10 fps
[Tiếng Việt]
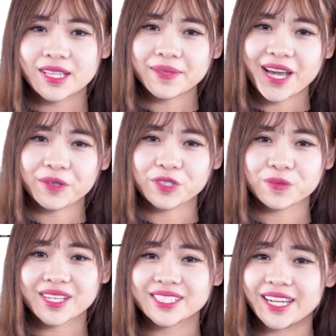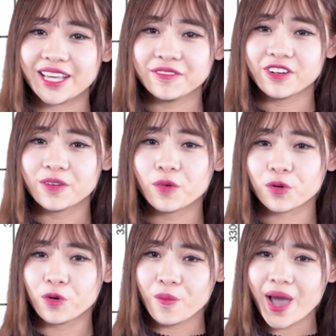Tiếp theo thì chúng ta sẽ đến với một
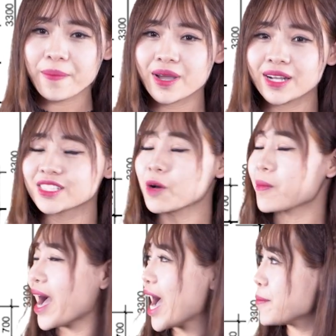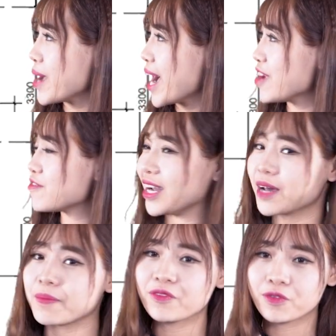khu bếp rộng
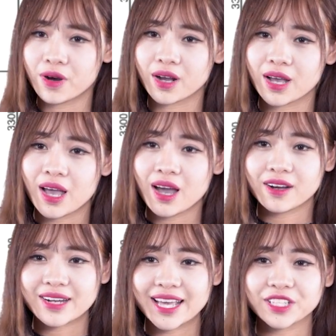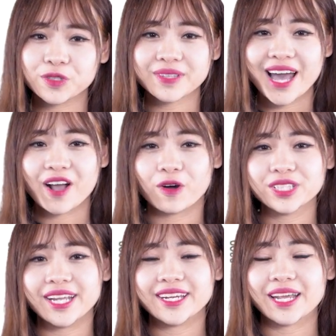22,5m². Ở đây thì chúng ta có thể